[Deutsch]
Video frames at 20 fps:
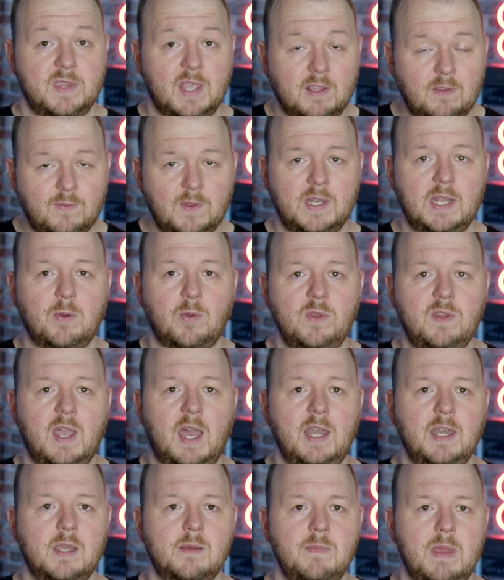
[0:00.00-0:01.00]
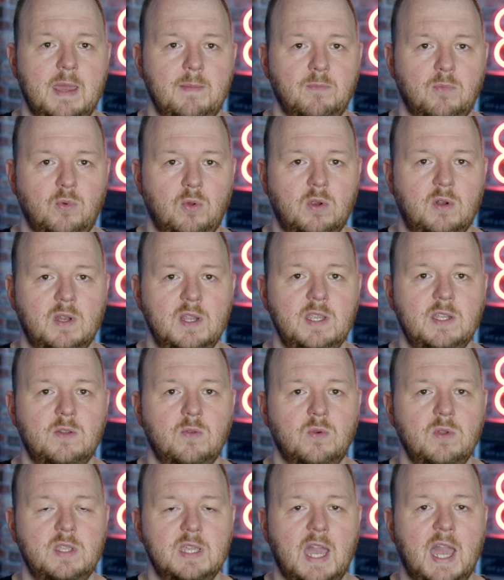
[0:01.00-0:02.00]
Das wird unter anderem ermöglicht
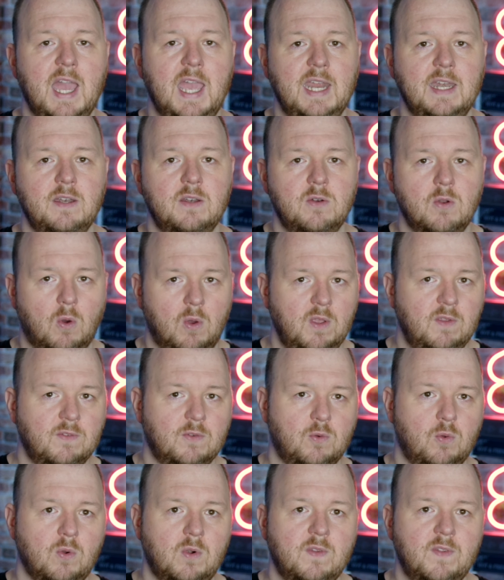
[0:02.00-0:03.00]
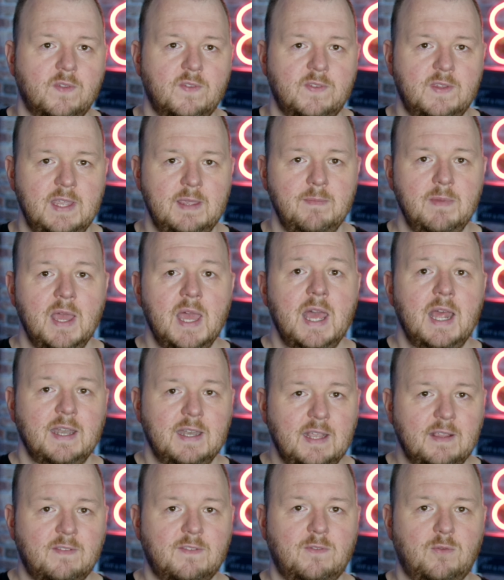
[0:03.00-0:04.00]
durch ein neues Kühlsystem,
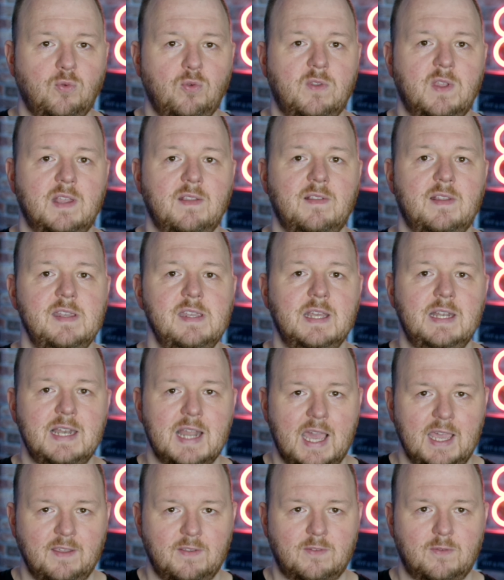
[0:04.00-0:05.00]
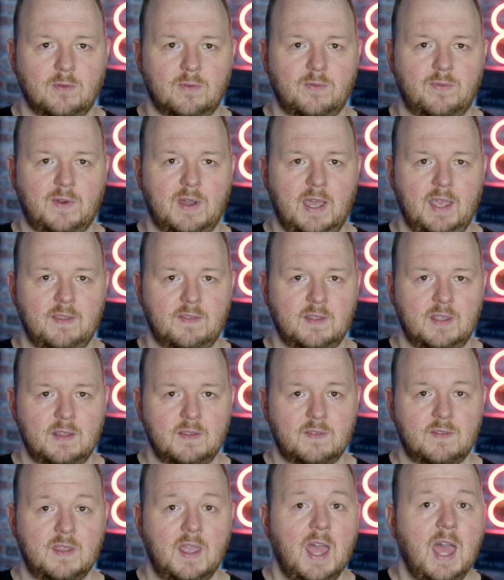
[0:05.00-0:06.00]
das zusätzliche Leistung
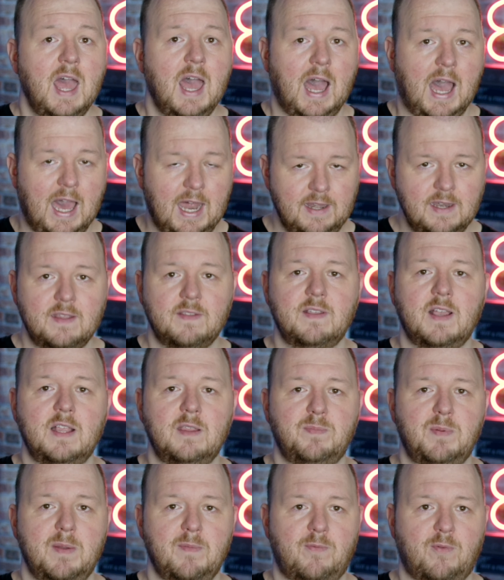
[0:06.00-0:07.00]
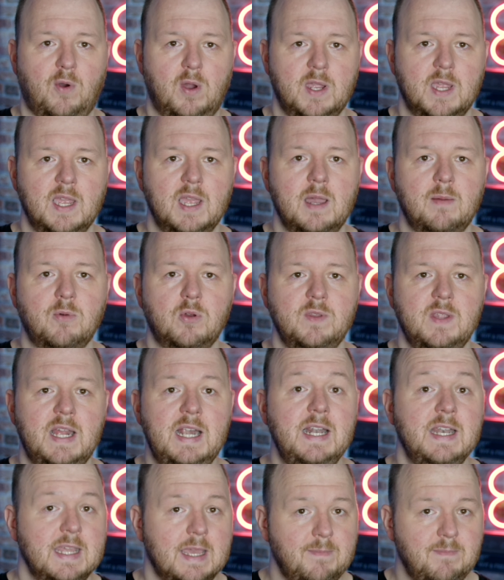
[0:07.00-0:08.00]
freisetzt. Anders als beim
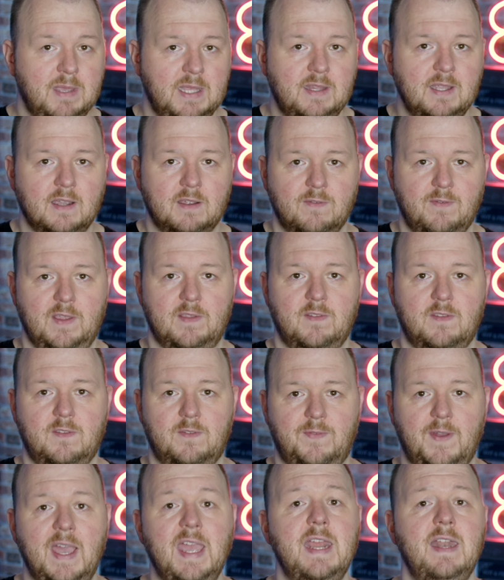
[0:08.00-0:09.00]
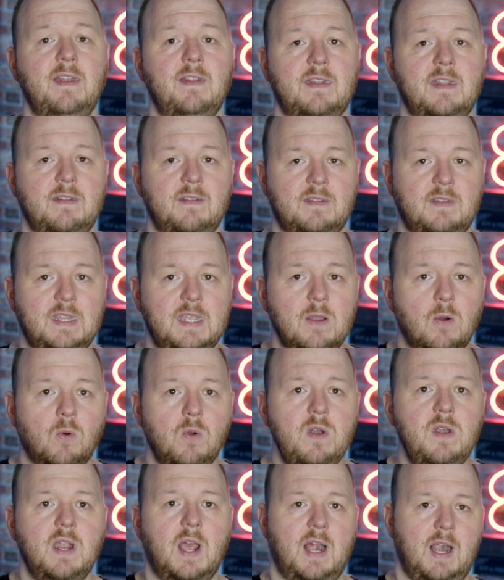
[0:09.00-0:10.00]
Vorgängermodell, der MetaQuest 2, die
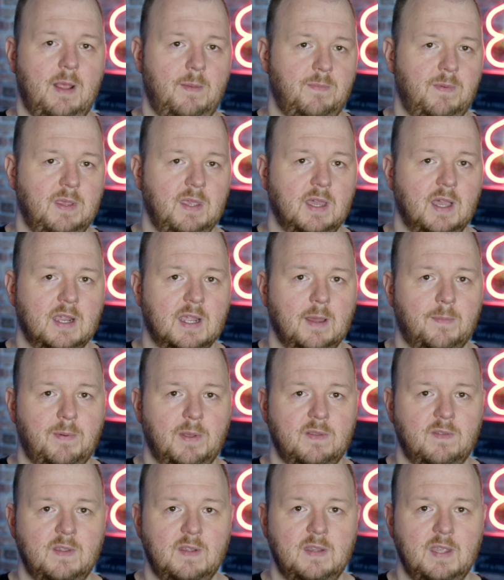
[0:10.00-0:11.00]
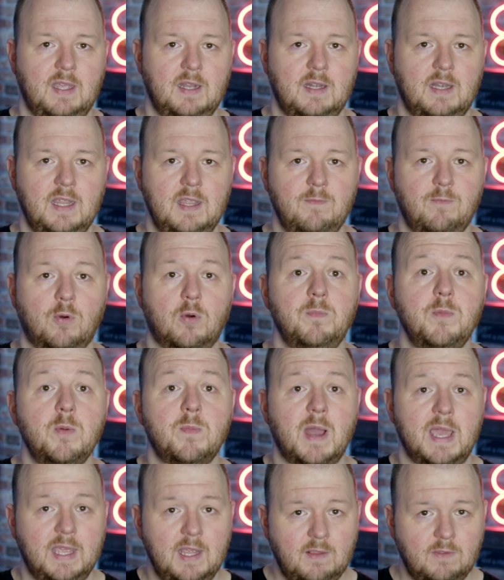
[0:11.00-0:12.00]
unterhalb ihrer Kapazität lief, um
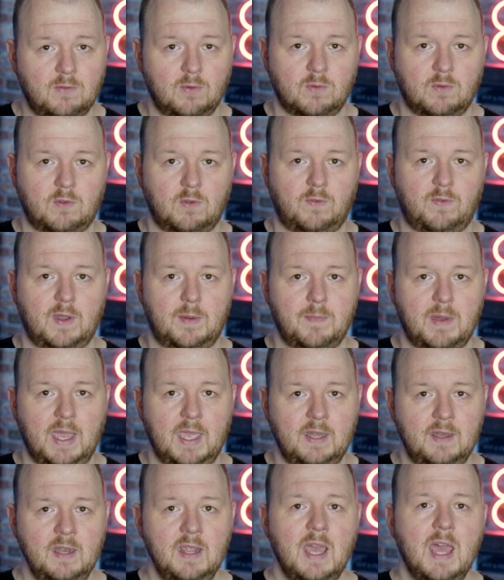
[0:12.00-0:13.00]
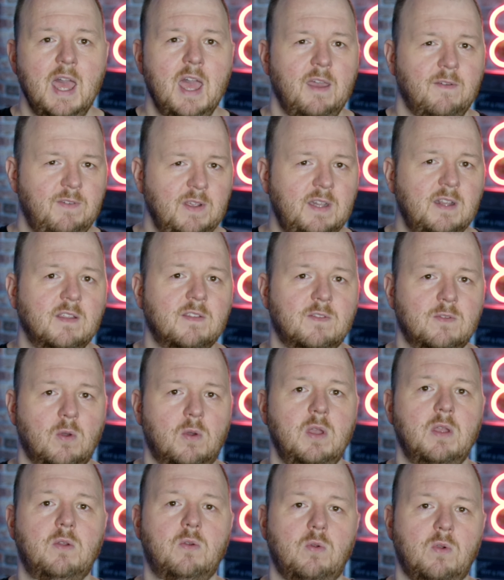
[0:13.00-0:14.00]
Überhitzung zu vermeiden, wird das
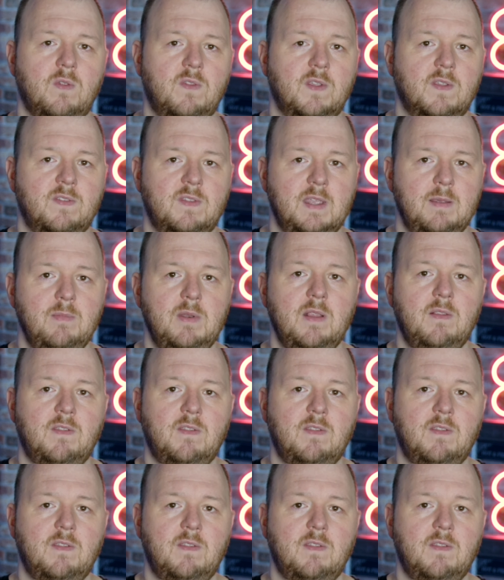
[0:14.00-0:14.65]
neue Kühlsystem die